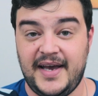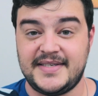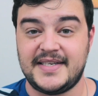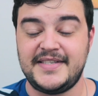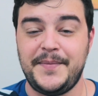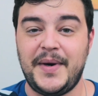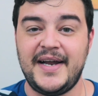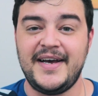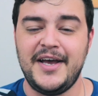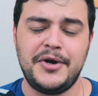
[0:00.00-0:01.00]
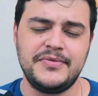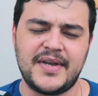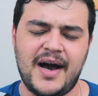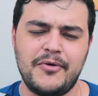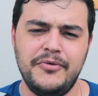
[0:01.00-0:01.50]
Essa semana eu não
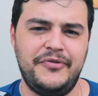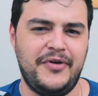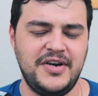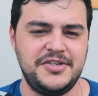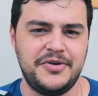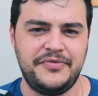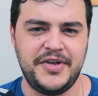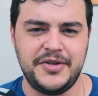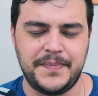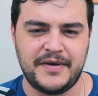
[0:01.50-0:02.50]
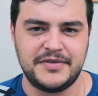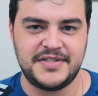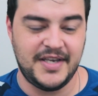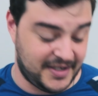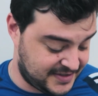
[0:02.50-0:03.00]
trago um fone de ouvido para
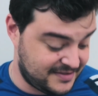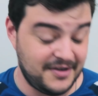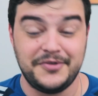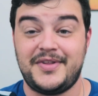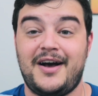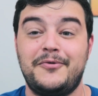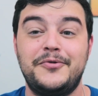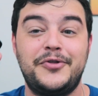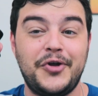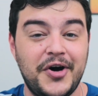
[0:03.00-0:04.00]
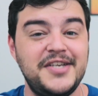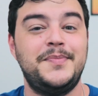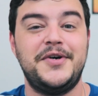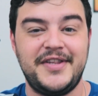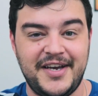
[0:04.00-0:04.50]
vocês, eu trago dois
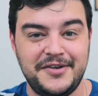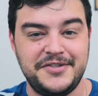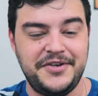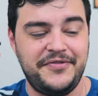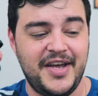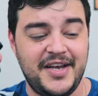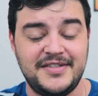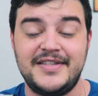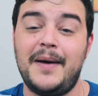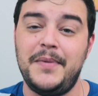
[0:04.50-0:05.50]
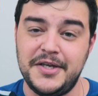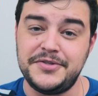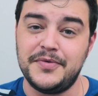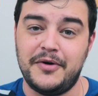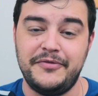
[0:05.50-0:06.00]
modelos diferentes da
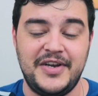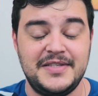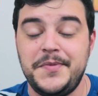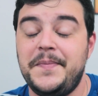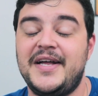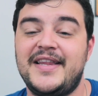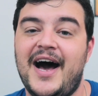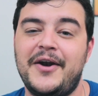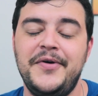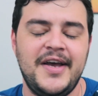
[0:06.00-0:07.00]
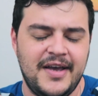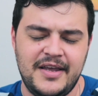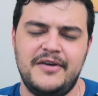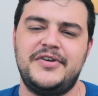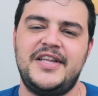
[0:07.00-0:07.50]
Blitzwolf, eles me mandaram
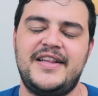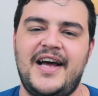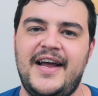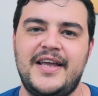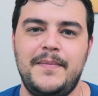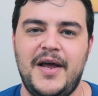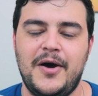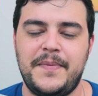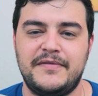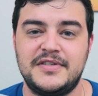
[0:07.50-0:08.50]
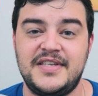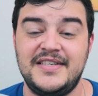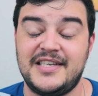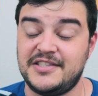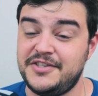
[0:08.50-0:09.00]
e eu vou detalhar aqui melhor para
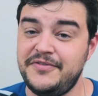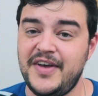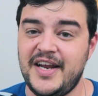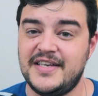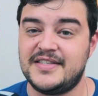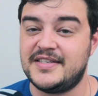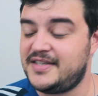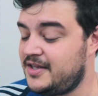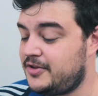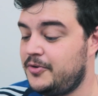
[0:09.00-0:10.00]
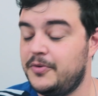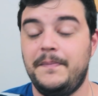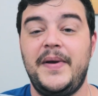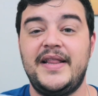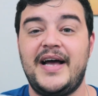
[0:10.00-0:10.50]
vocês as diferenças entre o
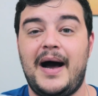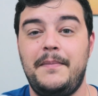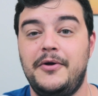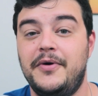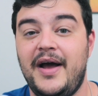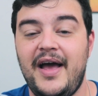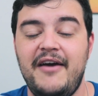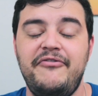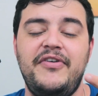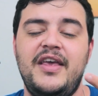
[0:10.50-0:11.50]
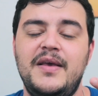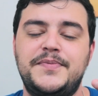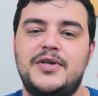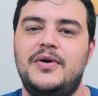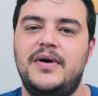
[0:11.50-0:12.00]
BW FY
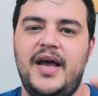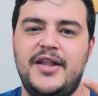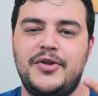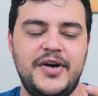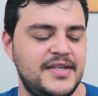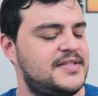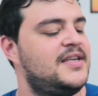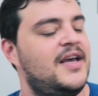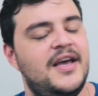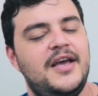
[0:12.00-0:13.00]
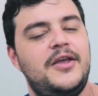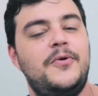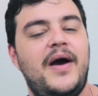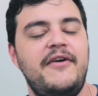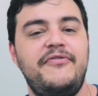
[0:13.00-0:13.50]
E2 e
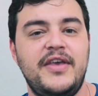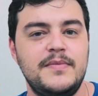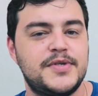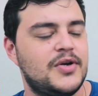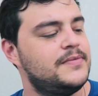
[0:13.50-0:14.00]
o FY